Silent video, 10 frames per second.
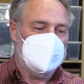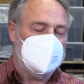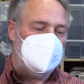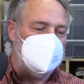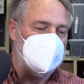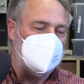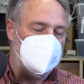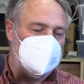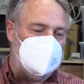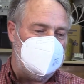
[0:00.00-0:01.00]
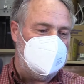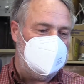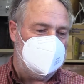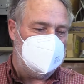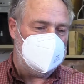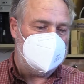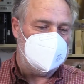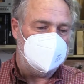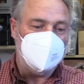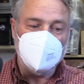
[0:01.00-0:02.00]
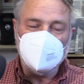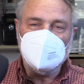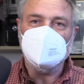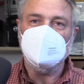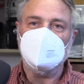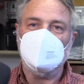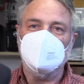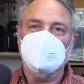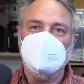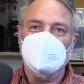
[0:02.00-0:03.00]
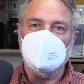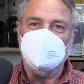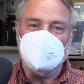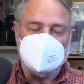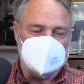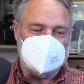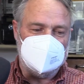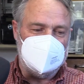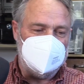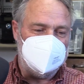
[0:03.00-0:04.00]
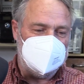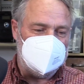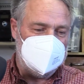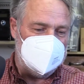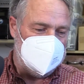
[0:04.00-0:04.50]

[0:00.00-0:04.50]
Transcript: äh, und die äh, Bohlen bekommen wir hier in die Werkstatt geliefert.